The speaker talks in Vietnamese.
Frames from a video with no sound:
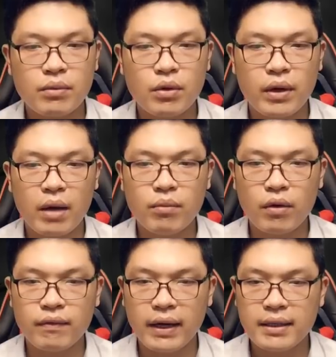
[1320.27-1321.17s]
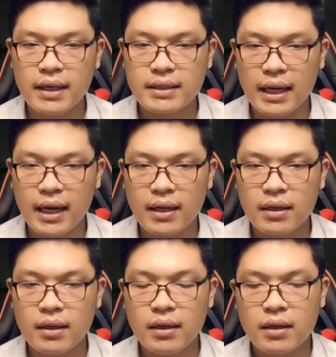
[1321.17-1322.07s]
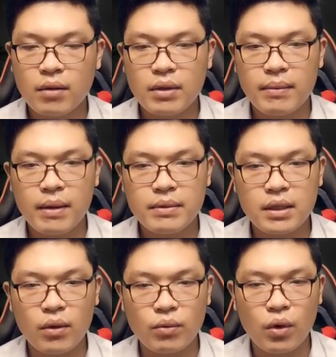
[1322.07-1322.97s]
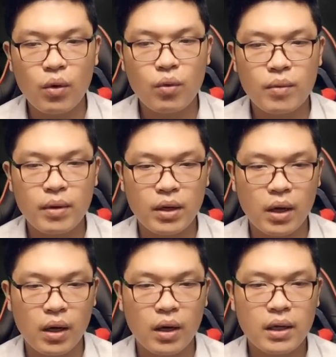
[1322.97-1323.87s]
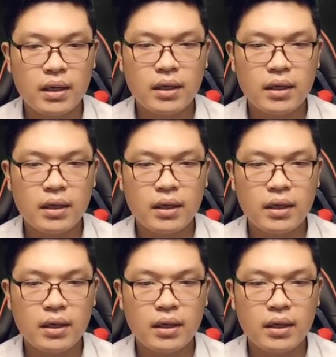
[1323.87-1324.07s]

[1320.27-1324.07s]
không lôi kéo môn phái thế gia, không tìm kiếm sự ủng hộ của bọn họ,